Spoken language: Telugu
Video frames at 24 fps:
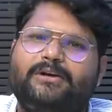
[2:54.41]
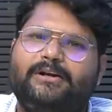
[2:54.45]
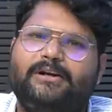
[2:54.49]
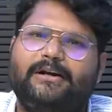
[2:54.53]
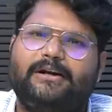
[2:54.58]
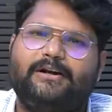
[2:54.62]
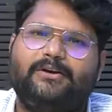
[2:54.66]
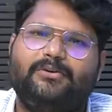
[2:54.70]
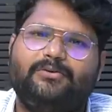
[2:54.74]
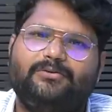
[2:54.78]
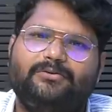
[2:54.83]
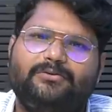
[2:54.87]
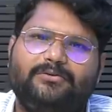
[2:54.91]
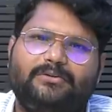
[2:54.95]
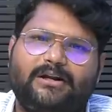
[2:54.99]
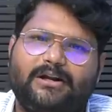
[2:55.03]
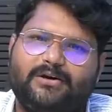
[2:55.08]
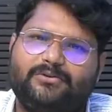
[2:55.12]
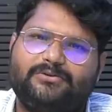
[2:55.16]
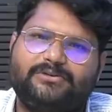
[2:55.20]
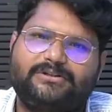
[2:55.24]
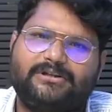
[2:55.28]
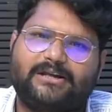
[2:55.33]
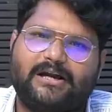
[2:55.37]
రెండు
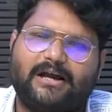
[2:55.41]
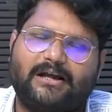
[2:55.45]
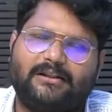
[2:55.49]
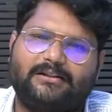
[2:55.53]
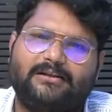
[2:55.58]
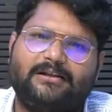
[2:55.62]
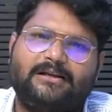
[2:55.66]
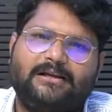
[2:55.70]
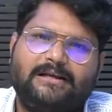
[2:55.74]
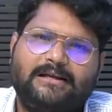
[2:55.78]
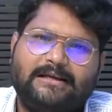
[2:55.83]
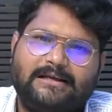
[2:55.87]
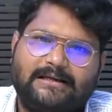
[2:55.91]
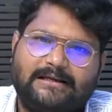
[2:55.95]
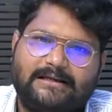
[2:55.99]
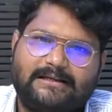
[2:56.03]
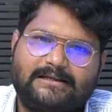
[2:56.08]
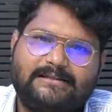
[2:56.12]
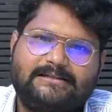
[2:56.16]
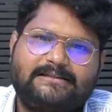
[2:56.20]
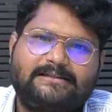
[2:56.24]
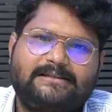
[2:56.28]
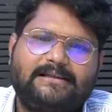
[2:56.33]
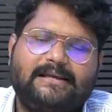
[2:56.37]
లవ్ జిహాద్
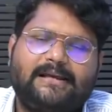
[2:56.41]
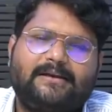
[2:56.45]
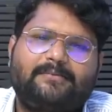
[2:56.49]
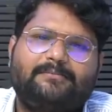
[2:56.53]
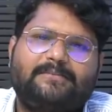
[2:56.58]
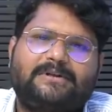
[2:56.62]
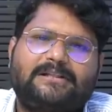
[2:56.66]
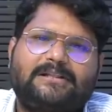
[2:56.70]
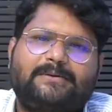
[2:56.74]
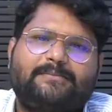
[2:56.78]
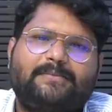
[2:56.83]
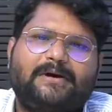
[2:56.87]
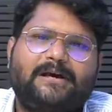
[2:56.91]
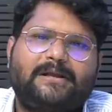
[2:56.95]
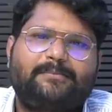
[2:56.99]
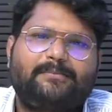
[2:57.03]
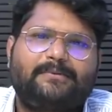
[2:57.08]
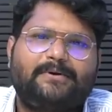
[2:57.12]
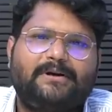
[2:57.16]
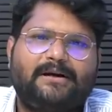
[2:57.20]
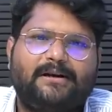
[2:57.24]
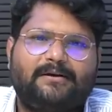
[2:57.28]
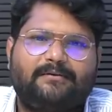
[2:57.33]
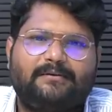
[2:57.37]
క్రిస్టియన్ మత
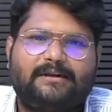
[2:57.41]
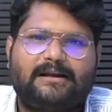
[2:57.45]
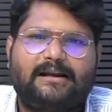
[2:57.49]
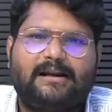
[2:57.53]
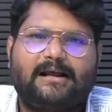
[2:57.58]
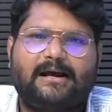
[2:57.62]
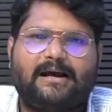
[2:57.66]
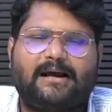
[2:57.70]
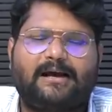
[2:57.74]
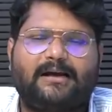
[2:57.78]
మార్పిళ్ల వల్ల